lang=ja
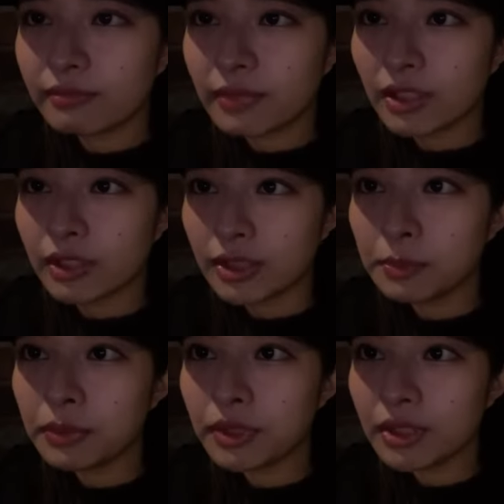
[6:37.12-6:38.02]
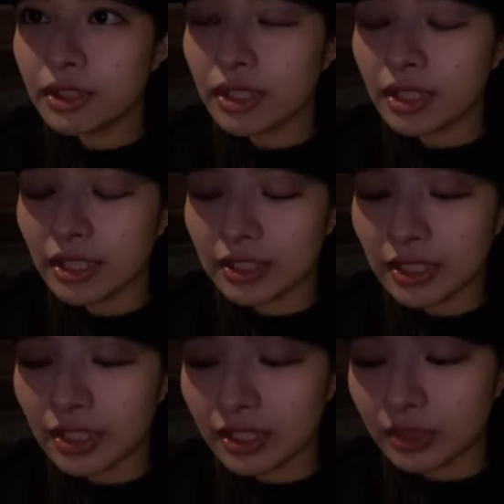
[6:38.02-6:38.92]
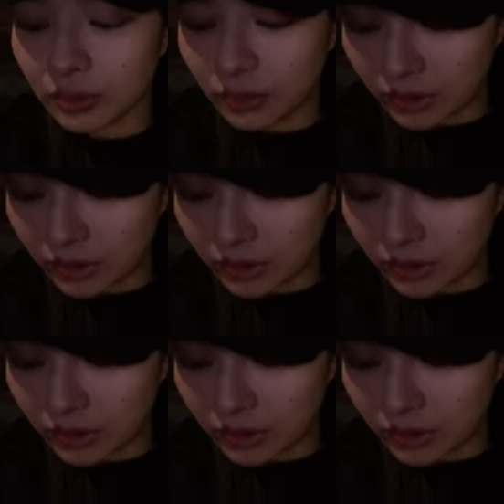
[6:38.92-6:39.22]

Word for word: まあ、あとシンプルにね毛先がちょっと